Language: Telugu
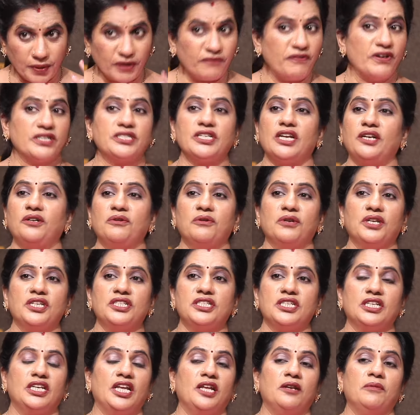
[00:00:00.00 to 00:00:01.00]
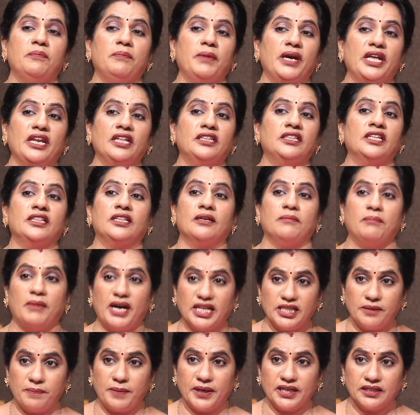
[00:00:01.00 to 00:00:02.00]
ప్రొఫెషన్ గురించి నేను పేరెత్తితే
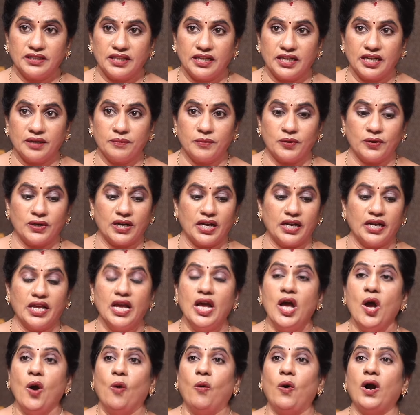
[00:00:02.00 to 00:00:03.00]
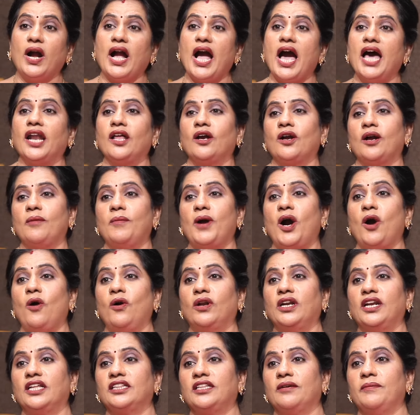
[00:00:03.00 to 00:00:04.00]
బాధపడతారేమో కానీ ఒకనొక
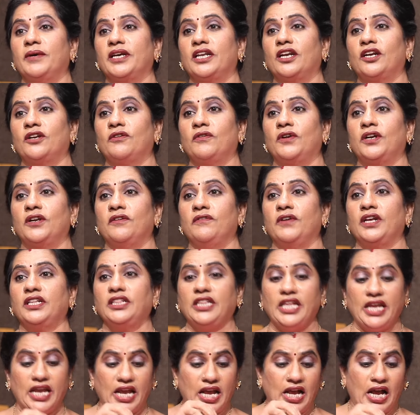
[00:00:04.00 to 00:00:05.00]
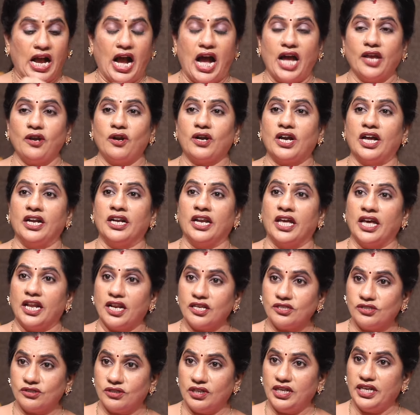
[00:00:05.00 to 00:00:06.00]
మహోన్నతమైనటువంటి వ్యక్తి ఆ యొక్క
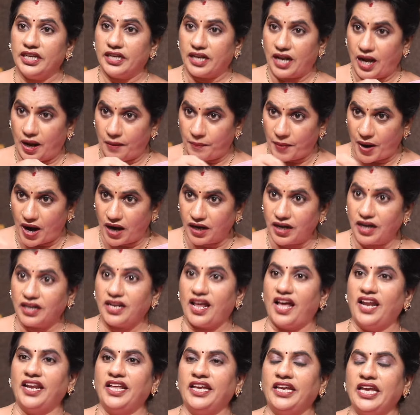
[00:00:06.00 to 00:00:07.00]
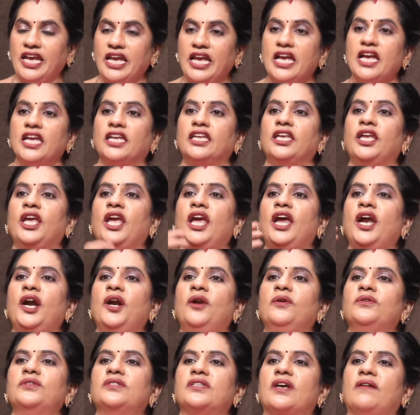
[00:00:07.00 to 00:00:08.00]
నేరస్తుల్ని కాపాడటానికి
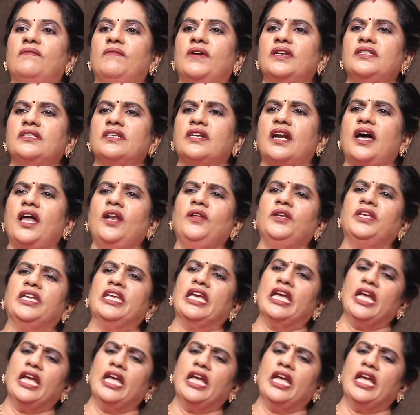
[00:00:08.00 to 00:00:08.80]
ఏడు సంవత్సరాలు